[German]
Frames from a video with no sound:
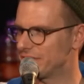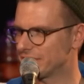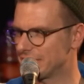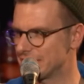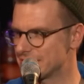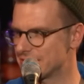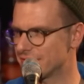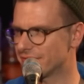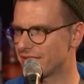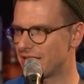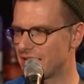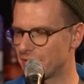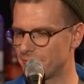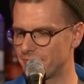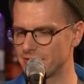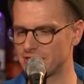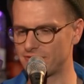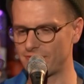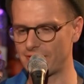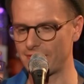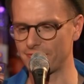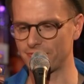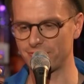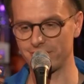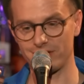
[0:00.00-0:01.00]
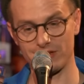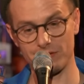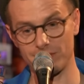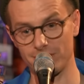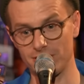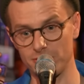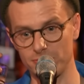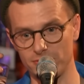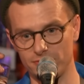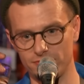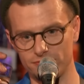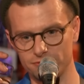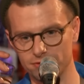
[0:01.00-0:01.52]
was kannst du sagen mit 20, aber
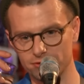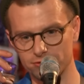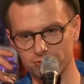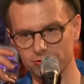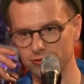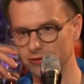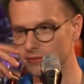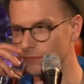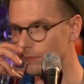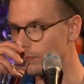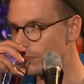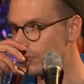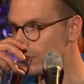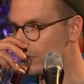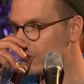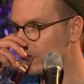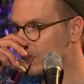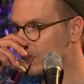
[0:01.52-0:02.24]
nicht mit 40? Mm, hm,